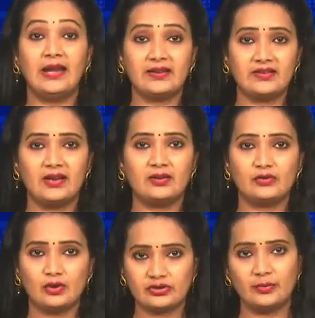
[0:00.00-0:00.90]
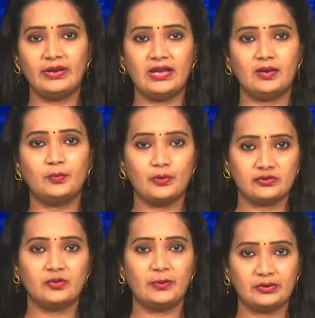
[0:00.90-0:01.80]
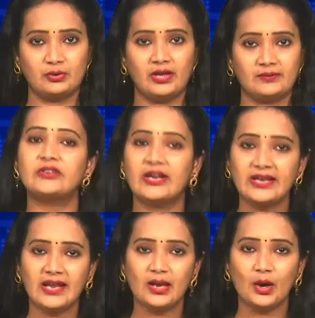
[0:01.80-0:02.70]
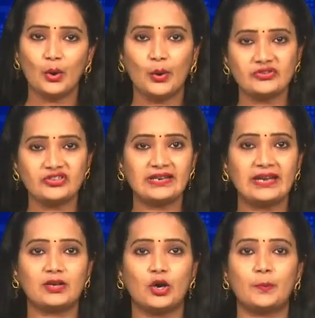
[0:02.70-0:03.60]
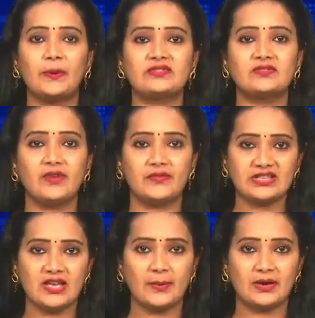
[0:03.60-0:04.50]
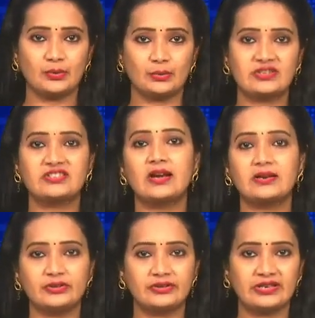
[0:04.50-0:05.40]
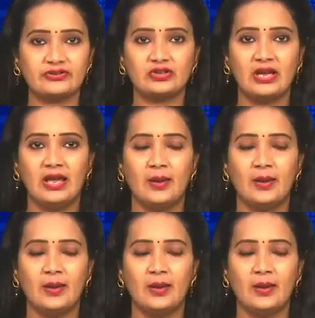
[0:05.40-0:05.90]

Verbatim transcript: నెటిజన్లు సోషల్ మీడియాలో పోస్టులు పెడుతున్నారు టైటాన్ లో ఓషన్ గేట్ కార్పొరేషన్ వ్యవస్థాపకుడు స్టాక్టన్ రష్